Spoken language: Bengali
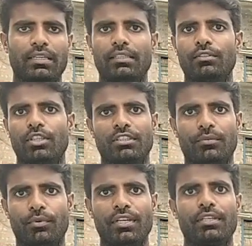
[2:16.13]
এই
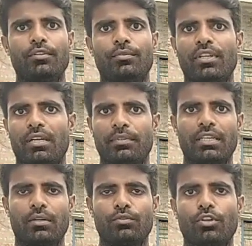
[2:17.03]
দশটি পয়েন্টের উপরে
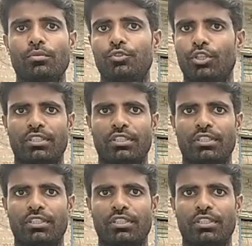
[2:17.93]
আপনারা কোনো রকম